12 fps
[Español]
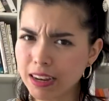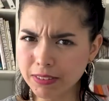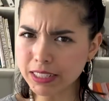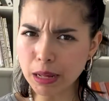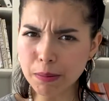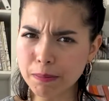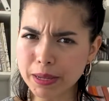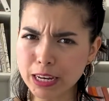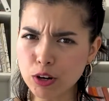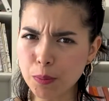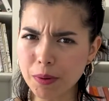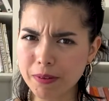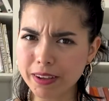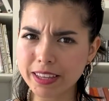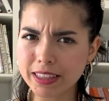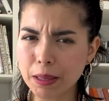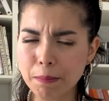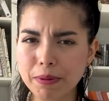vez a mí no me
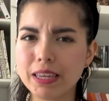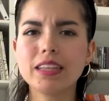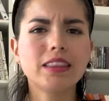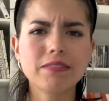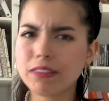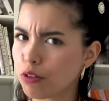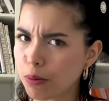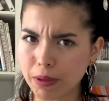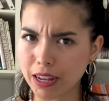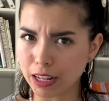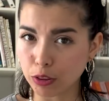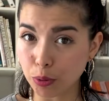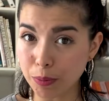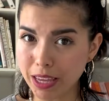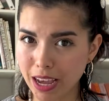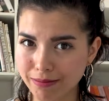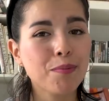vaya tan bien debido a mi anatomía,